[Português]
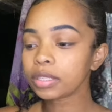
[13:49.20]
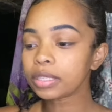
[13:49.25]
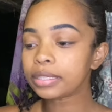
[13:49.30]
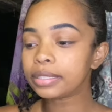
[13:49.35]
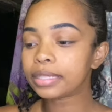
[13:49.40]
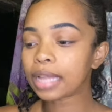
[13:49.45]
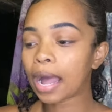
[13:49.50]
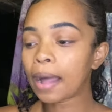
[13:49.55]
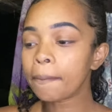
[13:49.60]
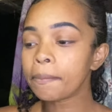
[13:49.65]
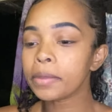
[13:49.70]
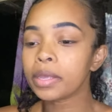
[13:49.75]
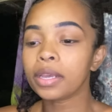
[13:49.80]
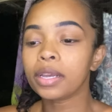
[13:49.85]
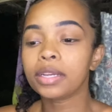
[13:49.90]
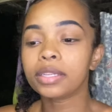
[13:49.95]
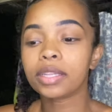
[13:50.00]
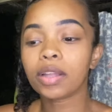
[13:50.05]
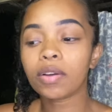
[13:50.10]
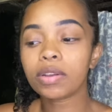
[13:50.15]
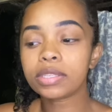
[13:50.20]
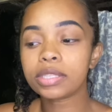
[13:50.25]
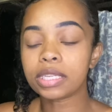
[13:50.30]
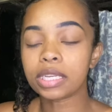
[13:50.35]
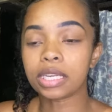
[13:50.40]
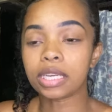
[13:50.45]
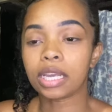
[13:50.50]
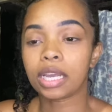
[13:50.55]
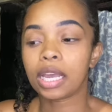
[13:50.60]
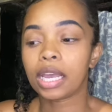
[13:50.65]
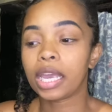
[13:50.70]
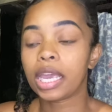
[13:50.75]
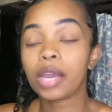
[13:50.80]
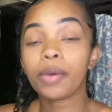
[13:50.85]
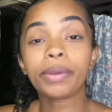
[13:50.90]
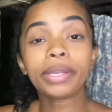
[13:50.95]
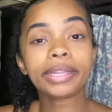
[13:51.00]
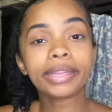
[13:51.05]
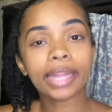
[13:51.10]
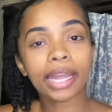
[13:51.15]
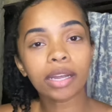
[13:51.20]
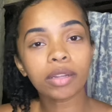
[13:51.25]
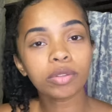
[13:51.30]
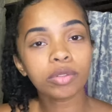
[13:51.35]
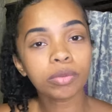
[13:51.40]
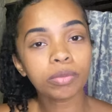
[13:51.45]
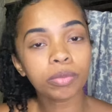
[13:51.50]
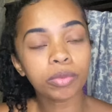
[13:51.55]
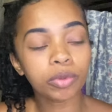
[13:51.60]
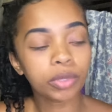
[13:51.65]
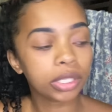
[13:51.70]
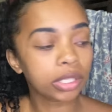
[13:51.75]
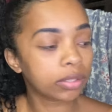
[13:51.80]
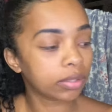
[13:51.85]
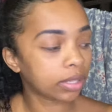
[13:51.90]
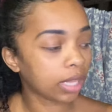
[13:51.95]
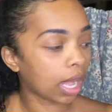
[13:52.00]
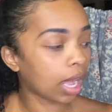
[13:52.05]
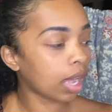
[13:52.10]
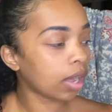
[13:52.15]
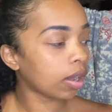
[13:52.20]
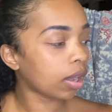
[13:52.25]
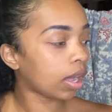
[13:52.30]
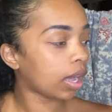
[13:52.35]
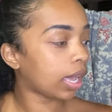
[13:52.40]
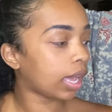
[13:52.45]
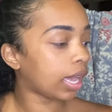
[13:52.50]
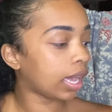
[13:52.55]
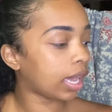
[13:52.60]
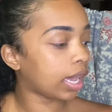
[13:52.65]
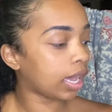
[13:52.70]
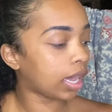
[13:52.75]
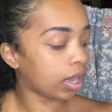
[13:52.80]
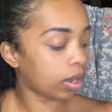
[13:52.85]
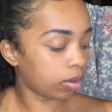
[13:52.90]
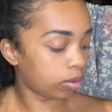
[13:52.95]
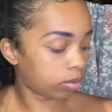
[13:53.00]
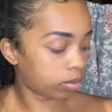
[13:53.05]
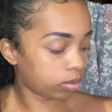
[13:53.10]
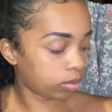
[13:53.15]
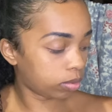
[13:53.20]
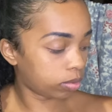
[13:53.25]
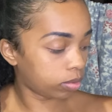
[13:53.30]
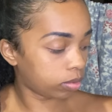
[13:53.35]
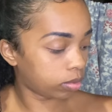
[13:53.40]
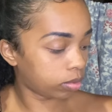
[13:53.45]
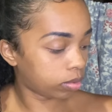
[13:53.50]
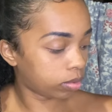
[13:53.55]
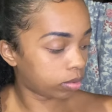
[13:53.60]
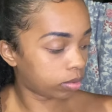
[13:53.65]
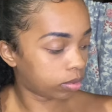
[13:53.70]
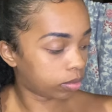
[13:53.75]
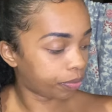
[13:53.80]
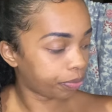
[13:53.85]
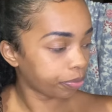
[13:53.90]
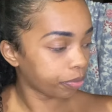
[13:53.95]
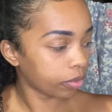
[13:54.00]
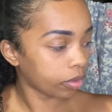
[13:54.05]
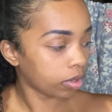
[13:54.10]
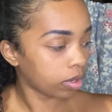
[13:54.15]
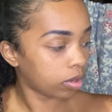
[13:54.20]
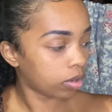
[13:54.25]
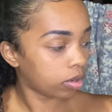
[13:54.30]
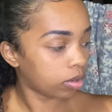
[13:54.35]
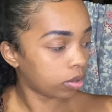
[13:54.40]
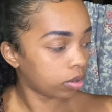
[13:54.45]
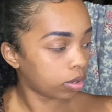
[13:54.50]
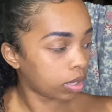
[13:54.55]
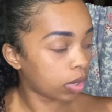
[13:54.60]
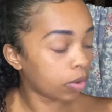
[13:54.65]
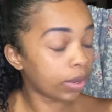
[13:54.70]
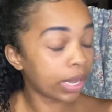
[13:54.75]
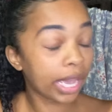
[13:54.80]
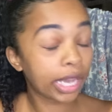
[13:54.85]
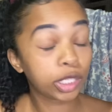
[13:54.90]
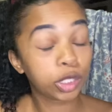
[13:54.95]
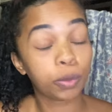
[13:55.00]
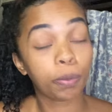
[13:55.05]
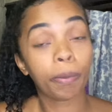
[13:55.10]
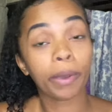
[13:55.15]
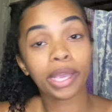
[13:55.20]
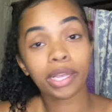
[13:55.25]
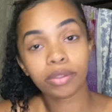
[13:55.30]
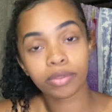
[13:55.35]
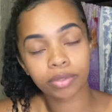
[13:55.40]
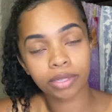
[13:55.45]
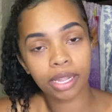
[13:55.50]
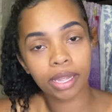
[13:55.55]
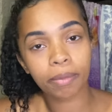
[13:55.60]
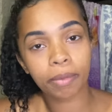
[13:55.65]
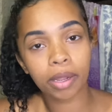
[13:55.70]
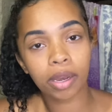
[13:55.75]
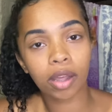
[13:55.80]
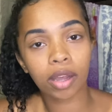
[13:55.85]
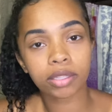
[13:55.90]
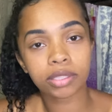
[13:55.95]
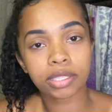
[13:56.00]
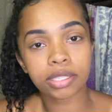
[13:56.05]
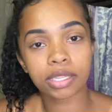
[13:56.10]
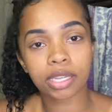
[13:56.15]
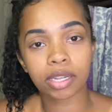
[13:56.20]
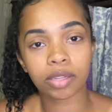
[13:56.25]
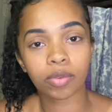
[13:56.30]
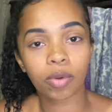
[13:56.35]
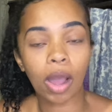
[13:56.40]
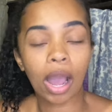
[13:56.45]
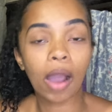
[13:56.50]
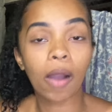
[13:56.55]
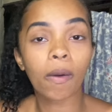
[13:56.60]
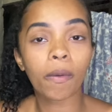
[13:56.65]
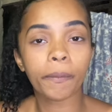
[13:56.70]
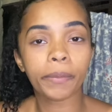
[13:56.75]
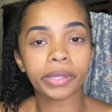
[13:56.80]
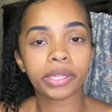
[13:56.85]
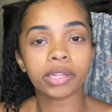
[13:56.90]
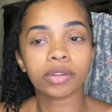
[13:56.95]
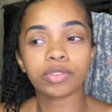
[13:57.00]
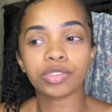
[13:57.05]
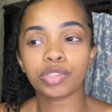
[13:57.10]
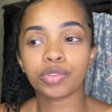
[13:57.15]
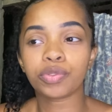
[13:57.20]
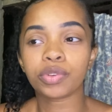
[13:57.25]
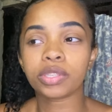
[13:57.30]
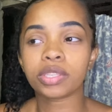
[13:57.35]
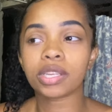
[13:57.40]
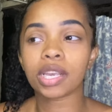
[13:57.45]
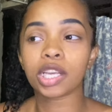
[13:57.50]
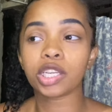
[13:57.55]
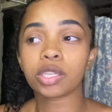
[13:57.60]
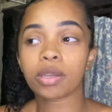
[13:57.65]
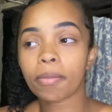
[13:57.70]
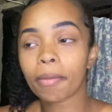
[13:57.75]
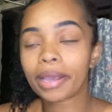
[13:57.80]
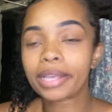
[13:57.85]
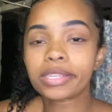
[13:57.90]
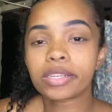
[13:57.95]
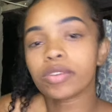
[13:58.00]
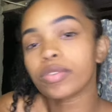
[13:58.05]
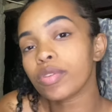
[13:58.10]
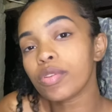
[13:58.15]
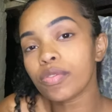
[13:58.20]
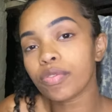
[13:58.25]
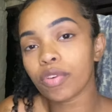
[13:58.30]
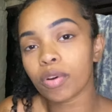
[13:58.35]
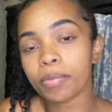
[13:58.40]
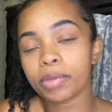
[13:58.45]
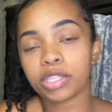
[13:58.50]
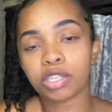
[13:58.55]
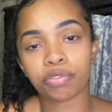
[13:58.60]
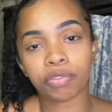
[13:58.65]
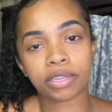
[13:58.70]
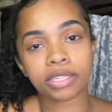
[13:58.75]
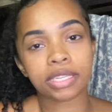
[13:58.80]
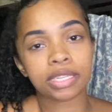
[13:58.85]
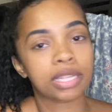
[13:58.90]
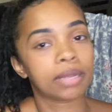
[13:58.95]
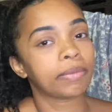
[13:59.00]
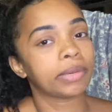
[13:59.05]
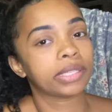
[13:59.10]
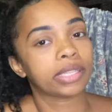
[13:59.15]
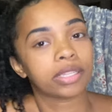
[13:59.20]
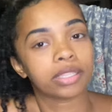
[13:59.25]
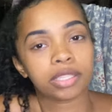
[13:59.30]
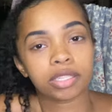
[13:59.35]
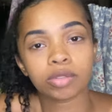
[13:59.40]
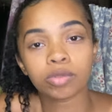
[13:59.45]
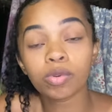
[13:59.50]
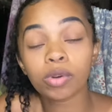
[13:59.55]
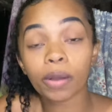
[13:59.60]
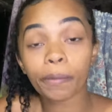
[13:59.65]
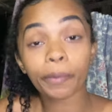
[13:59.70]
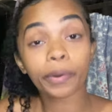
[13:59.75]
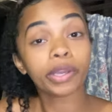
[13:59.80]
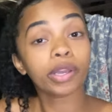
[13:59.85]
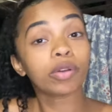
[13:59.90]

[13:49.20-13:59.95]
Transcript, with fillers: tá? Então, assim, eu entendo muito, tá? É, o, o, eu respeito, né, melhor dizendo, a opinião de vocês, mas eu não vou me desfazer da mesa de sinuca porque